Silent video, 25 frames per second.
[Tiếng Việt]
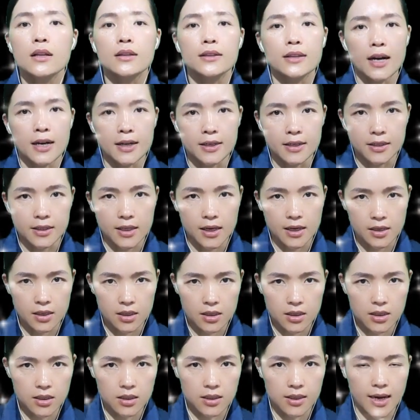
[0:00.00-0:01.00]
Thầy Tín
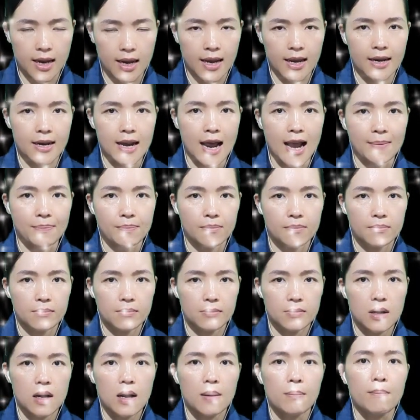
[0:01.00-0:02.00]
khẽ đáp,
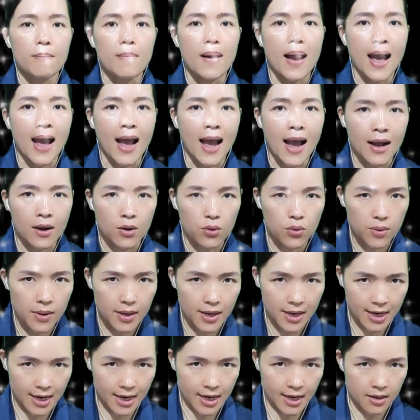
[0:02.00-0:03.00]
mà
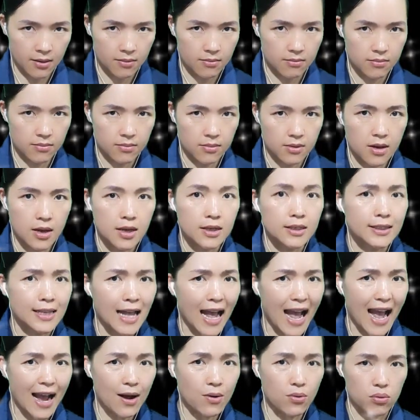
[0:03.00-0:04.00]
quỷ.
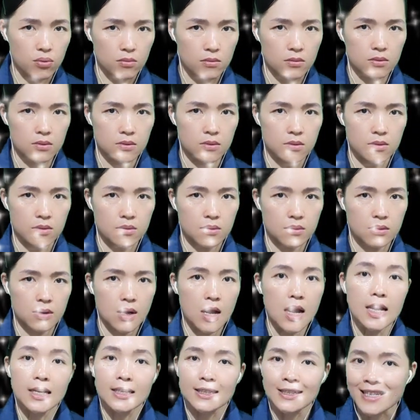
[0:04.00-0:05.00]
Sao?
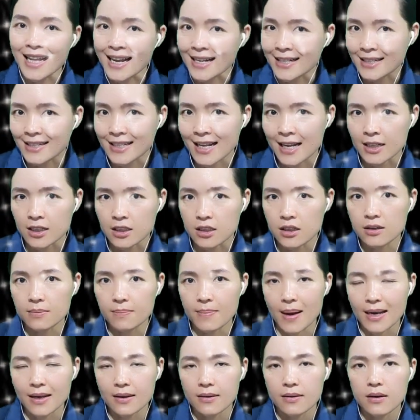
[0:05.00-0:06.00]
Rành rành trước mắt
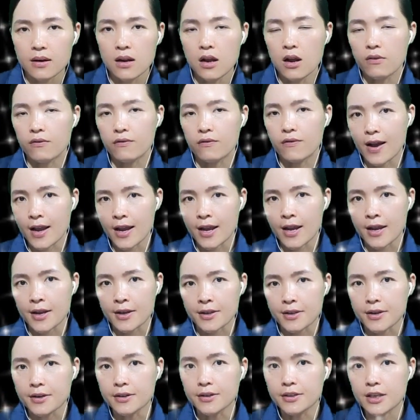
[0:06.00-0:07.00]
về
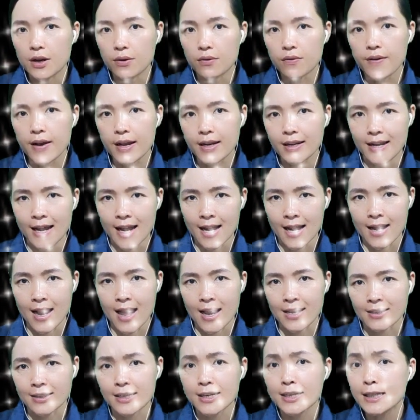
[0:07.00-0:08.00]
những dấu vết để lại
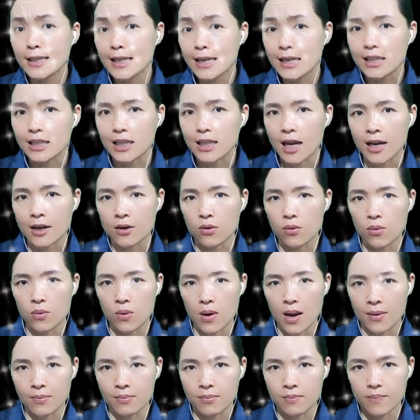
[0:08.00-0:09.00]
trên thi thể Cụ
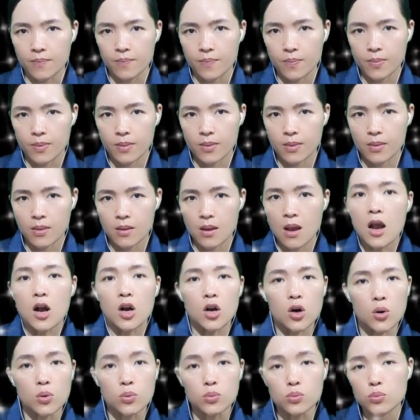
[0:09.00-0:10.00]
Lộc,
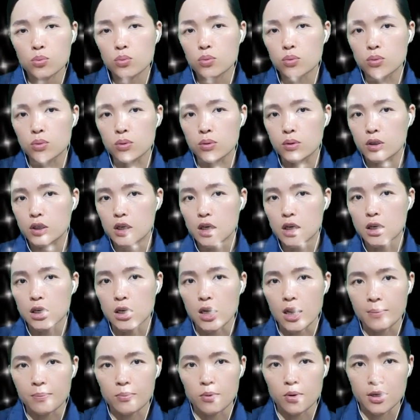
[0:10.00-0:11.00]
cũng như lập
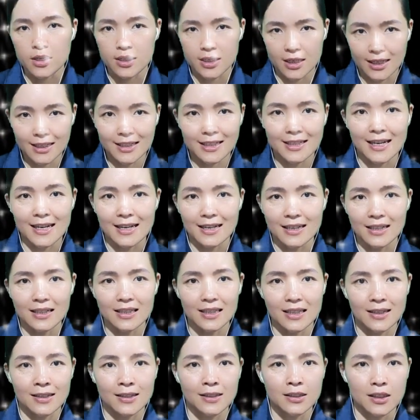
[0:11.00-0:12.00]
luận chắc chắn
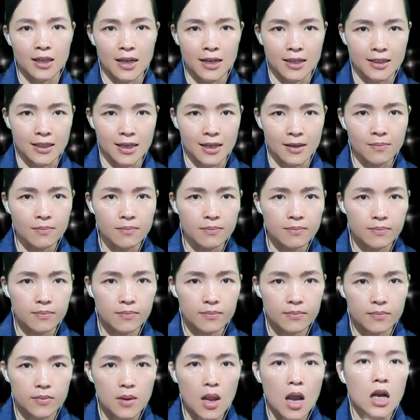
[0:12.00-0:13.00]
từ thầy Tín,
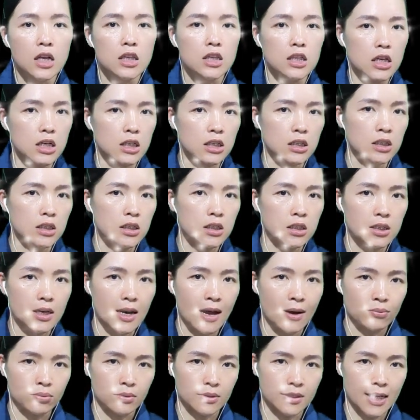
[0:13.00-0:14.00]
nhưng lòng
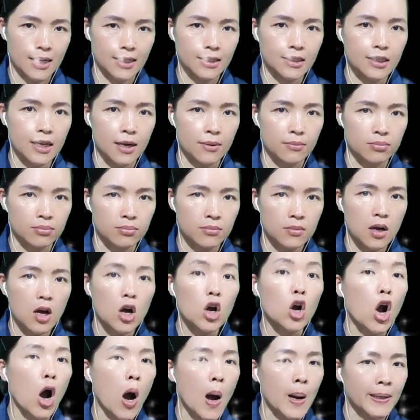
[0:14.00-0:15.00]
Chánh Tổng
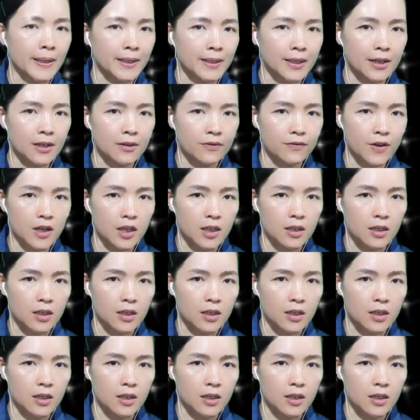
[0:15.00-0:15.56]
còn ngờ vực.